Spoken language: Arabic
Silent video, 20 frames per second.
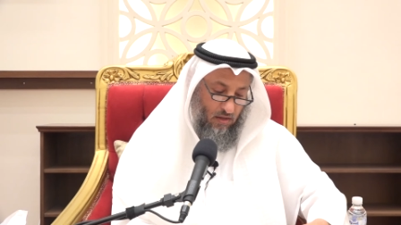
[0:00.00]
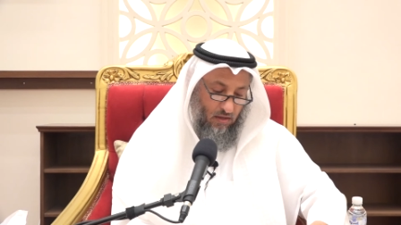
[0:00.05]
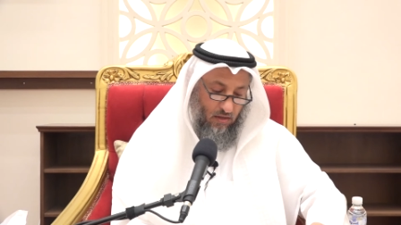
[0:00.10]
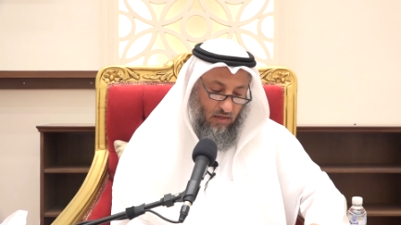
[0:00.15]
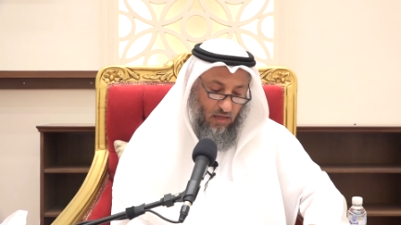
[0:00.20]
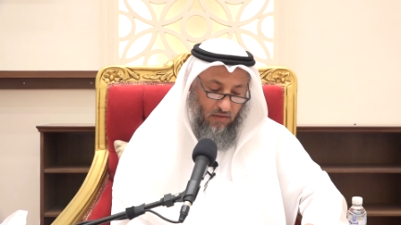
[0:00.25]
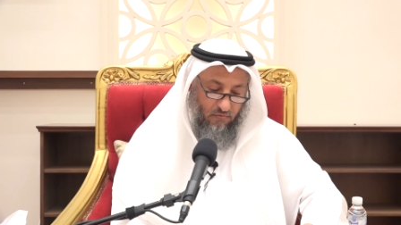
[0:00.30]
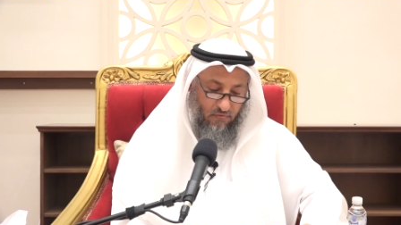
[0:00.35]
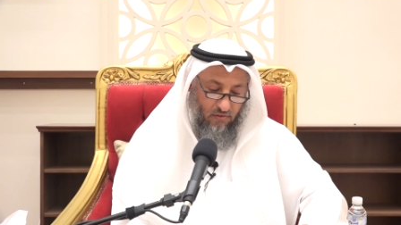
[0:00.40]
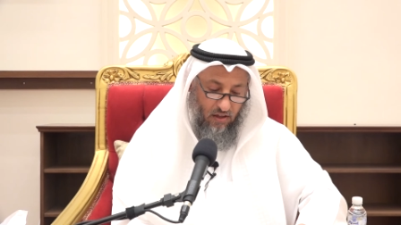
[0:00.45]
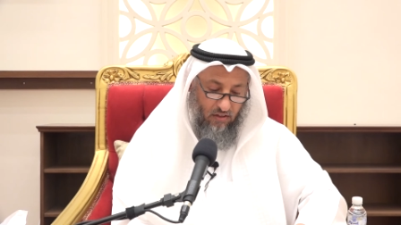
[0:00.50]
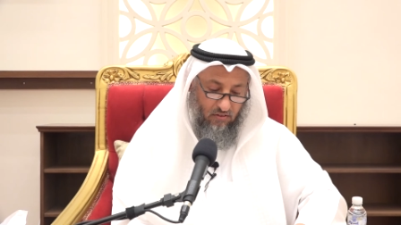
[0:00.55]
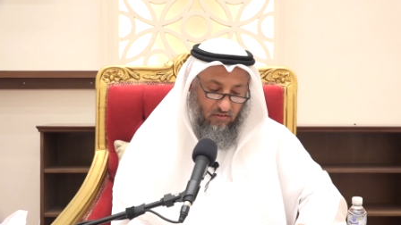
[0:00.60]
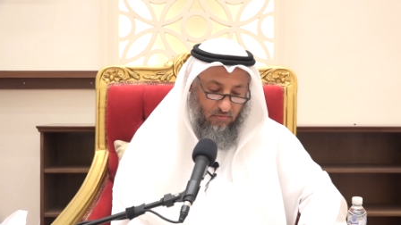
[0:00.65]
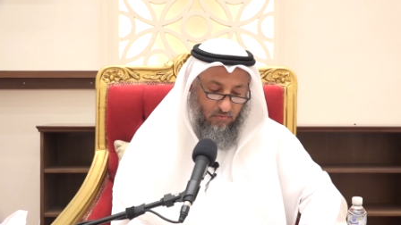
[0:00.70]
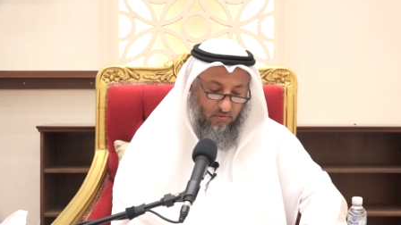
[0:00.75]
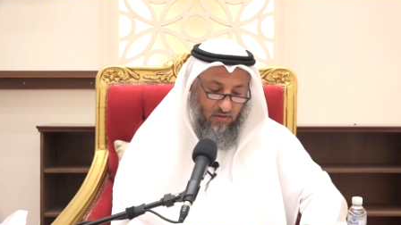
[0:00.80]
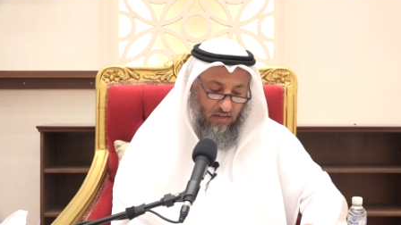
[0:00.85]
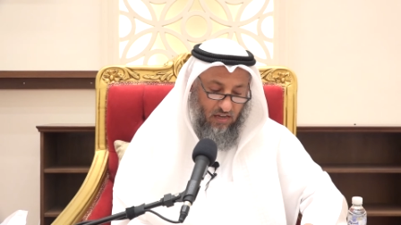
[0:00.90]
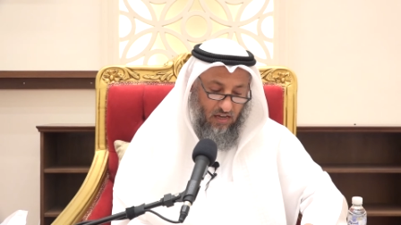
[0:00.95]
كيف
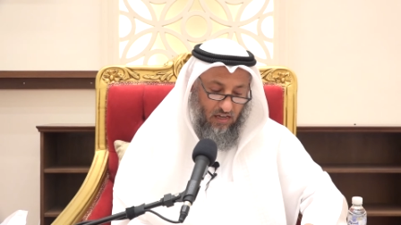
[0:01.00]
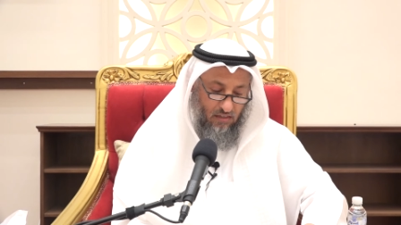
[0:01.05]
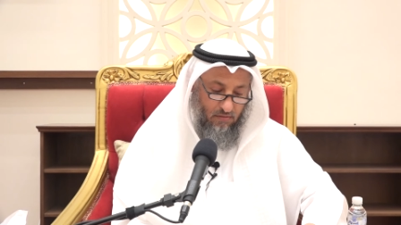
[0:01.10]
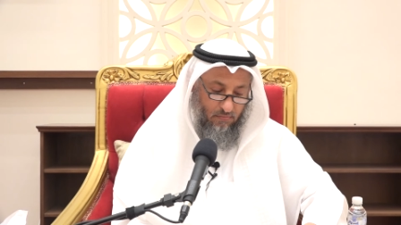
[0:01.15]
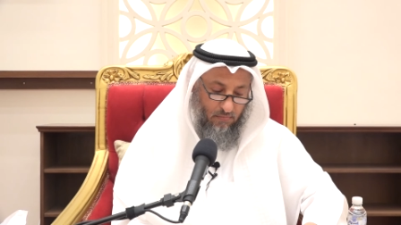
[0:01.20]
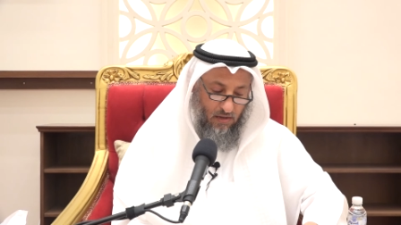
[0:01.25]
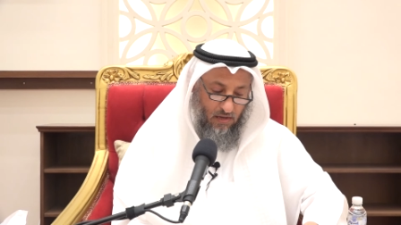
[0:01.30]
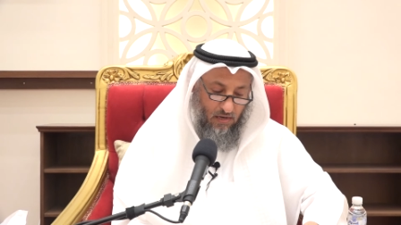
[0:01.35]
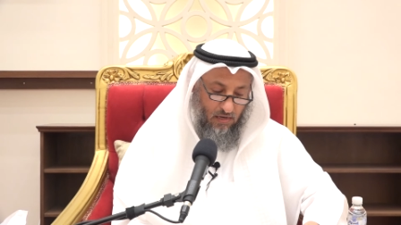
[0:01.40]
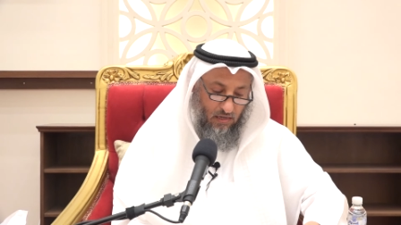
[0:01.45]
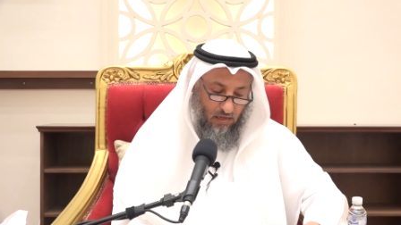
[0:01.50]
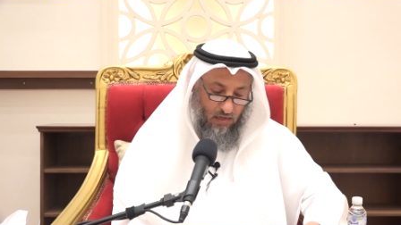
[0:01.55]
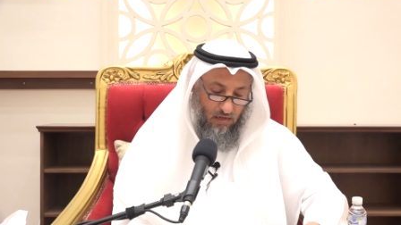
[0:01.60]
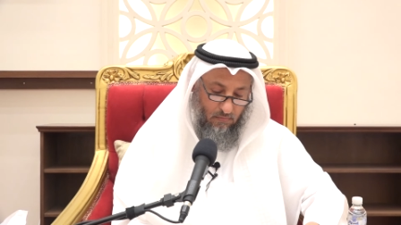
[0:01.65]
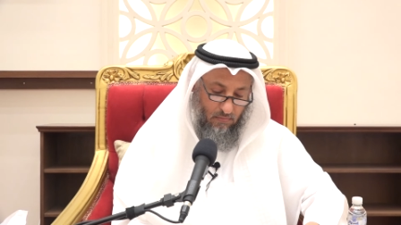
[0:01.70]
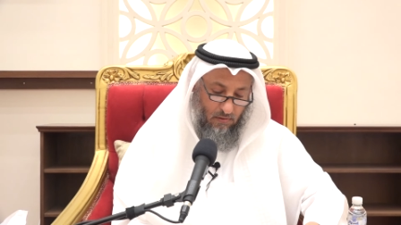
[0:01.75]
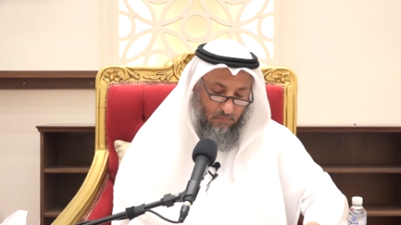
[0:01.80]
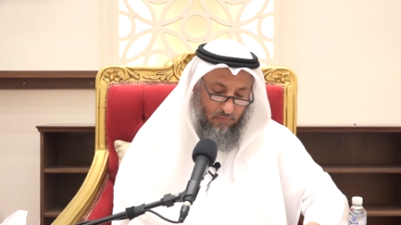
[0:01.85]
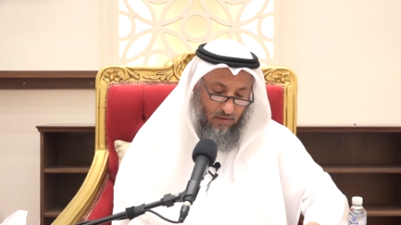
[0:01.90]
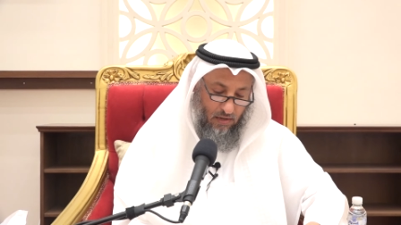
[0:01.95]
أحسب زكاة مالي
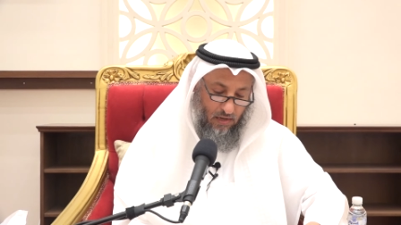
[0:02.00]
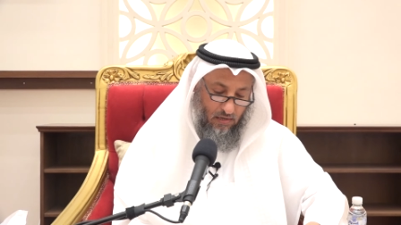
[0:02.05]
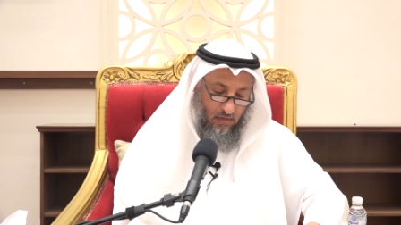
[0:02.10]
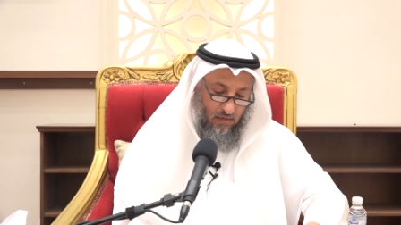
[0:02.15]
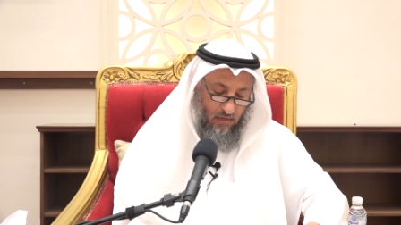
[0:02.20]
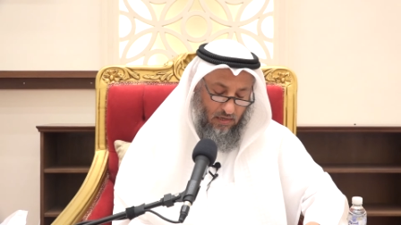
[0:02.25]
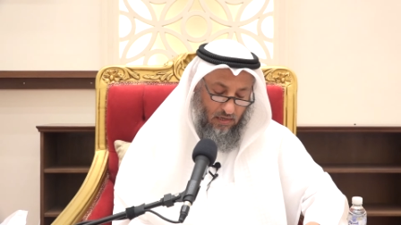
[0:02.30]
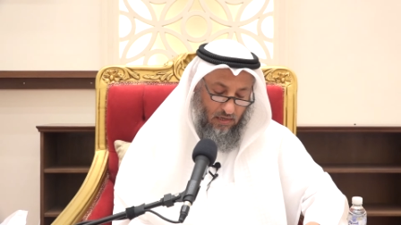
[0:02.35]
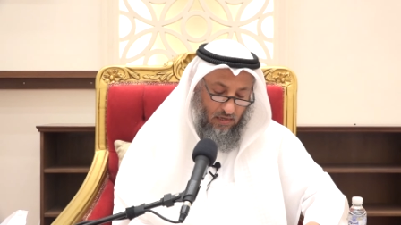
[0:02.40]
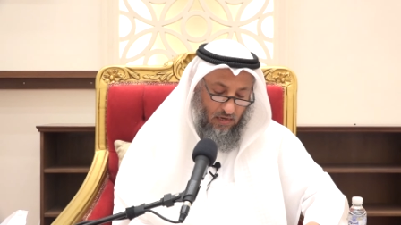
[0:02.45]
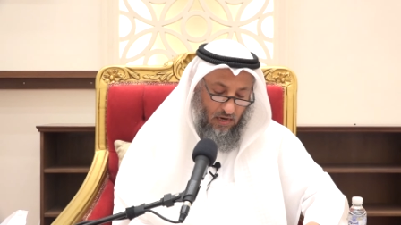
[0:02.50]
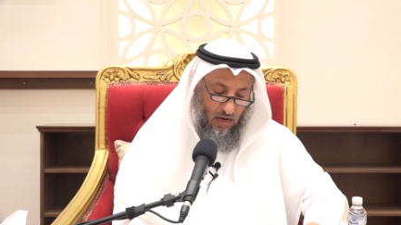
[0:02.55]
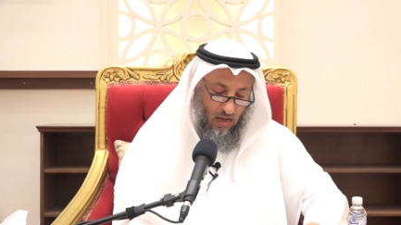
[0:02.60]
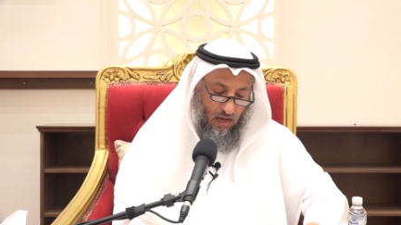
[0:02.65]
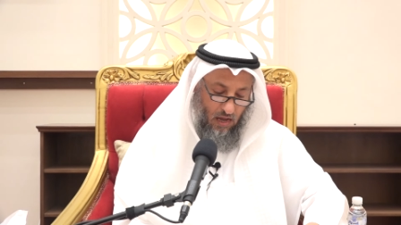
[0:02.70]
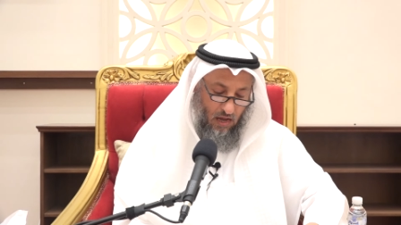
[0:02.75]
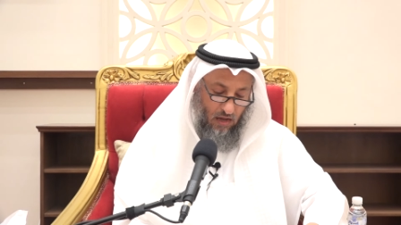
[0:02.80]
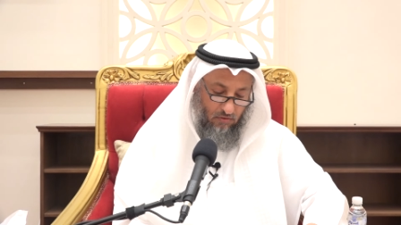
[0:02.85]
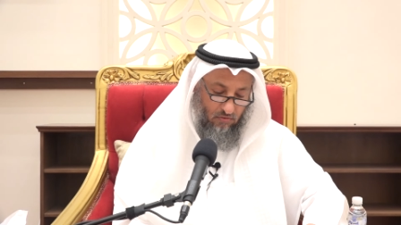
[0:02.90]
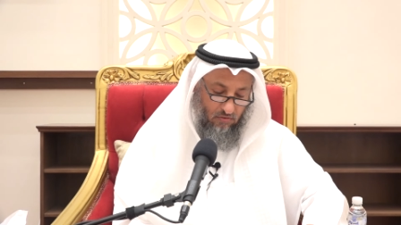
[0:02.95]
علما بأني
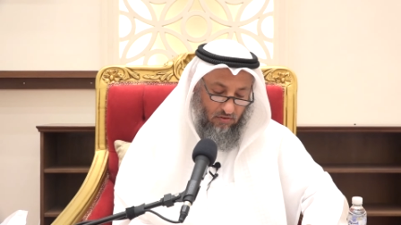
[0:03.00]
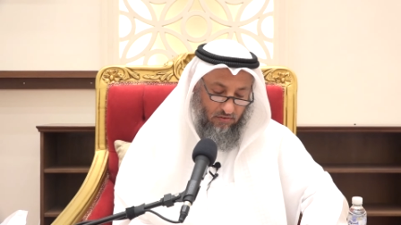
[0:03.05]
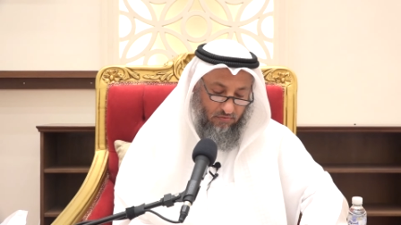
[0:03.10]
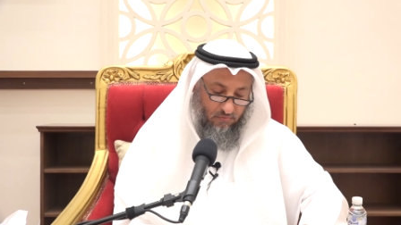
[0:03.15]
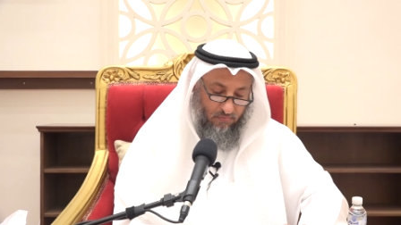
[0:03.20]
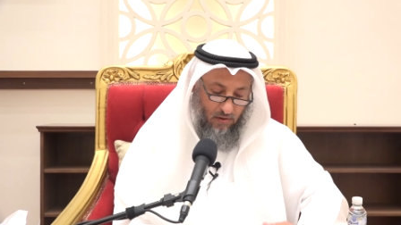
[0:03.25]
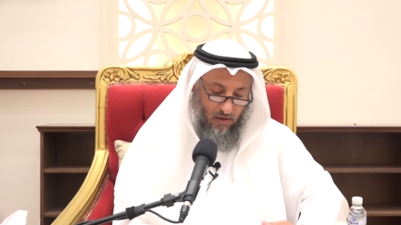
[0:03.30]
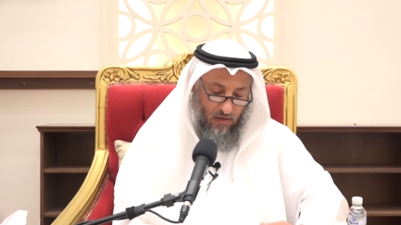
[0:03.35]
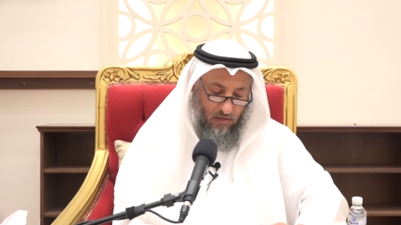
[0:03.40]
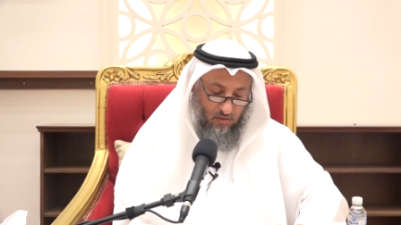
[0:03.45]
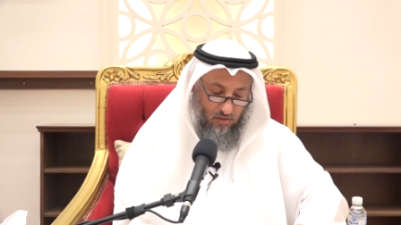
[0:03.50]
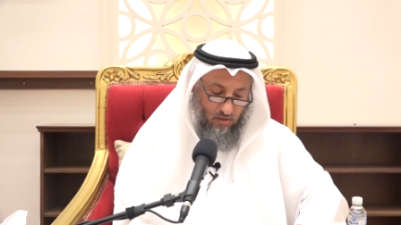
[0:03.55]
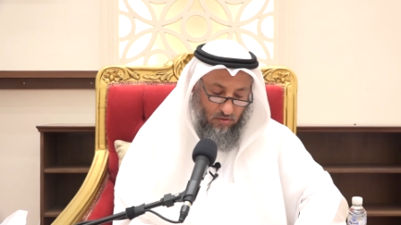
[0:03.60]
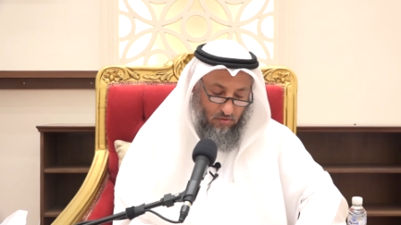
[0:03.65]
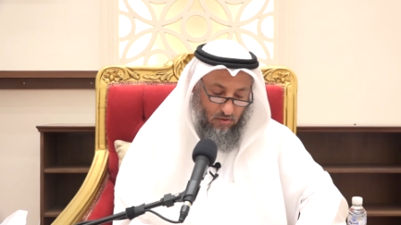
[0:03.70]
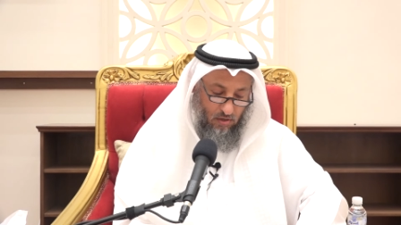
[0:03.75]
لا أصرف معاشي